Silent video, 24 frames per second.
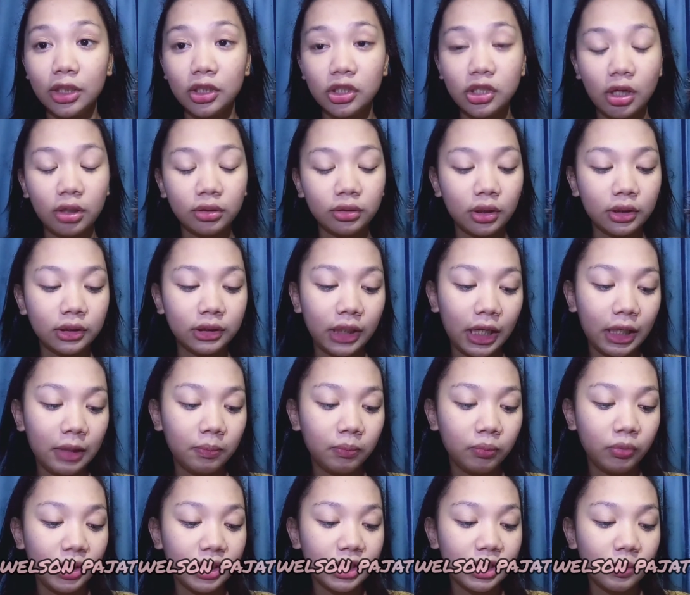Shoutout kay
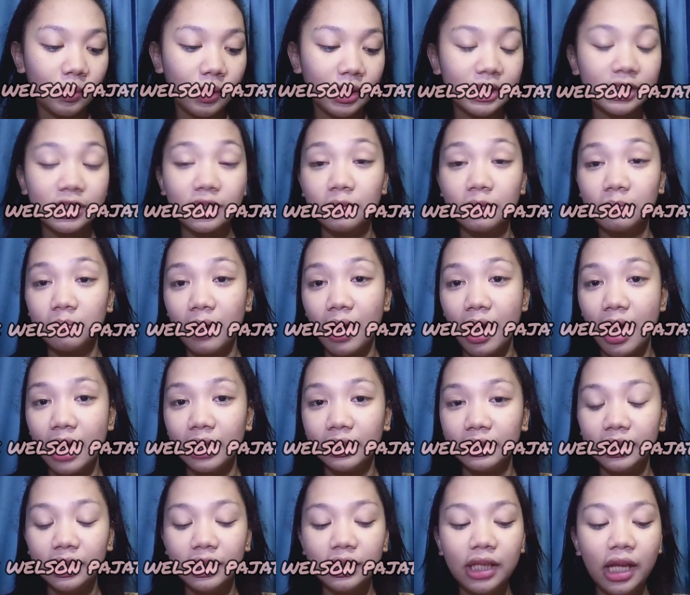Pritz Wilson
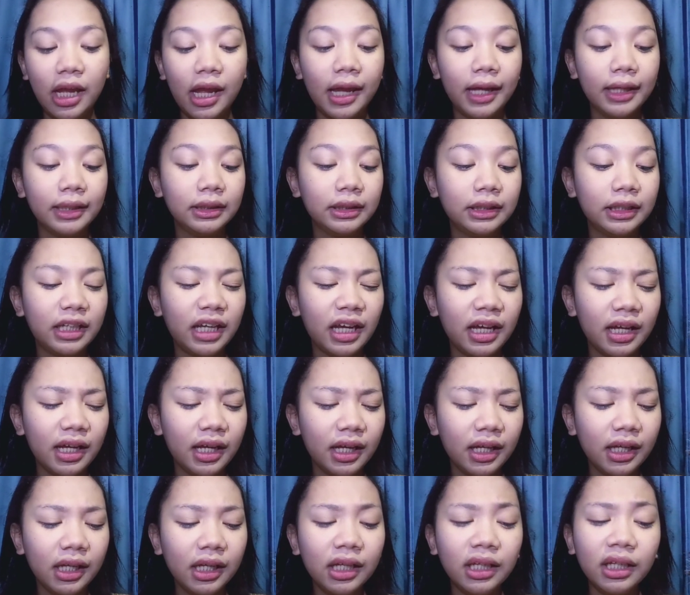Pahatin and
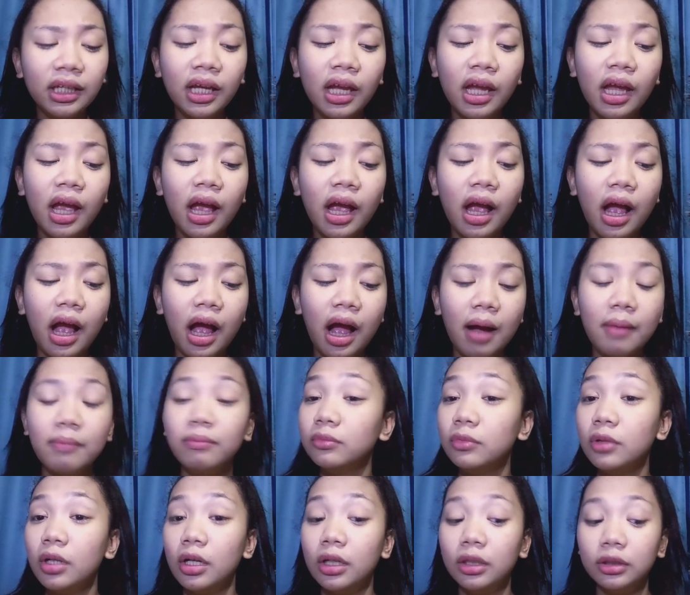kay um,
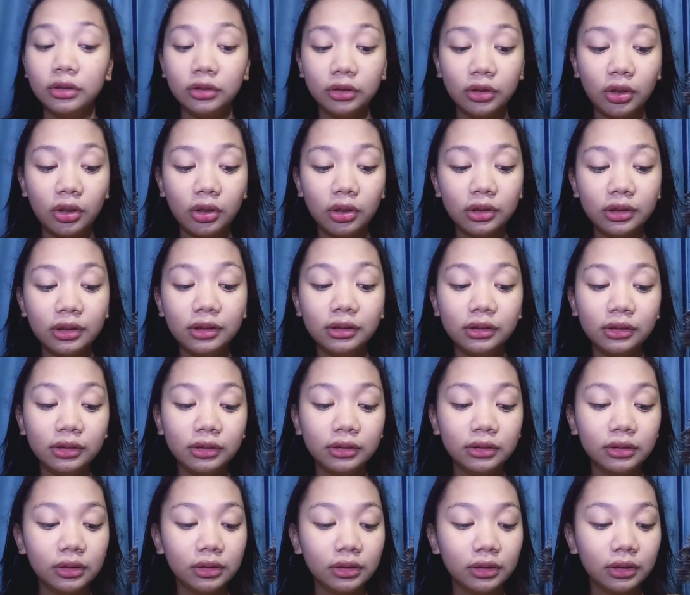Non
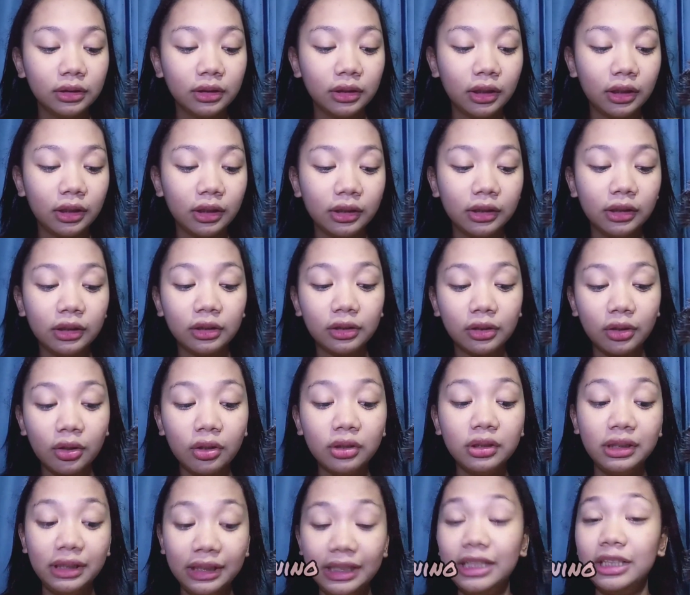
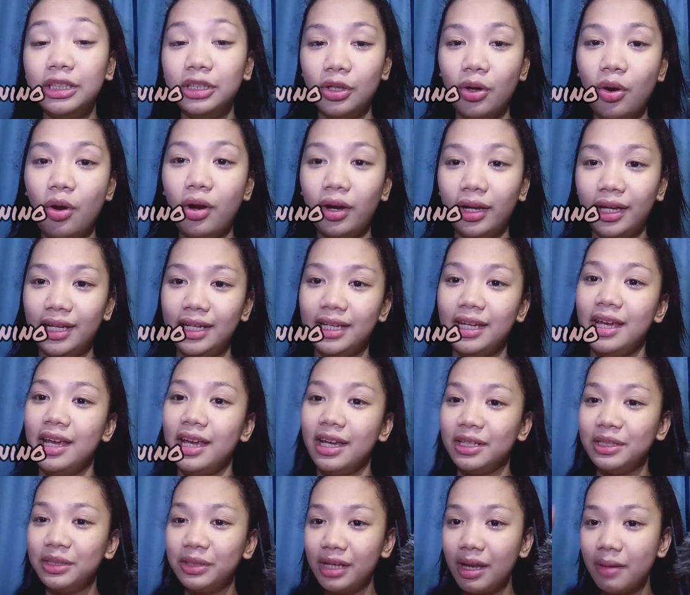Ron Nino. Okay.
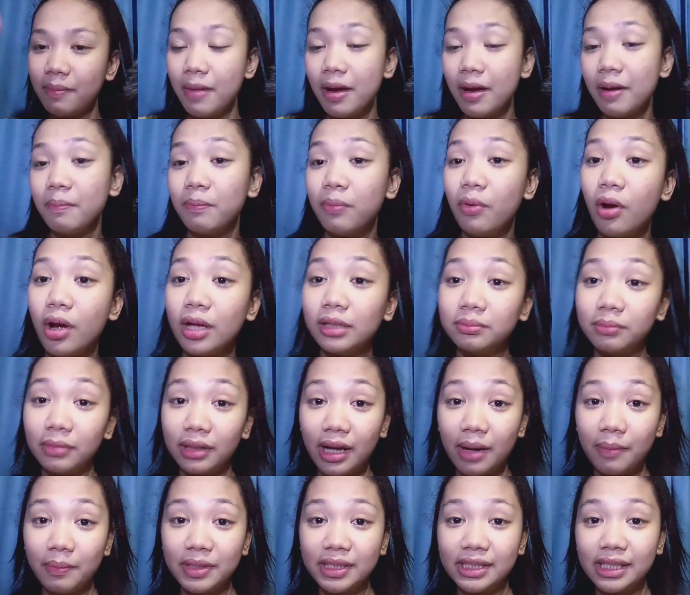Yan lamang po at
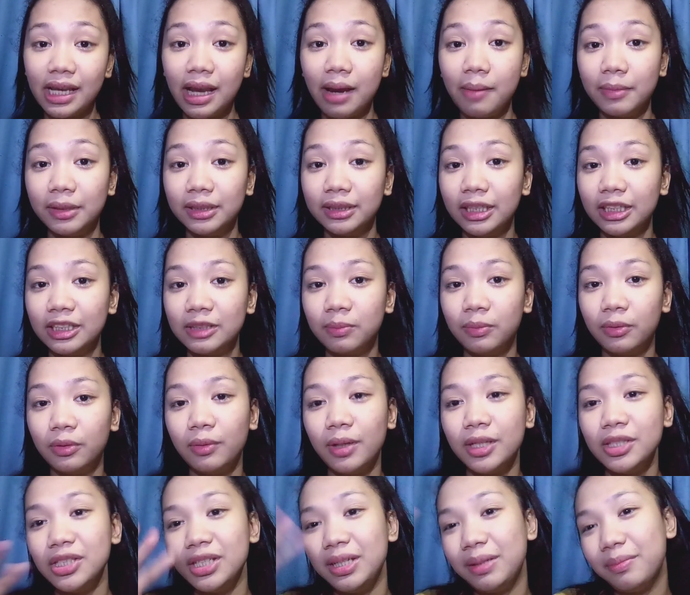maraming salamat. Thanks for watching.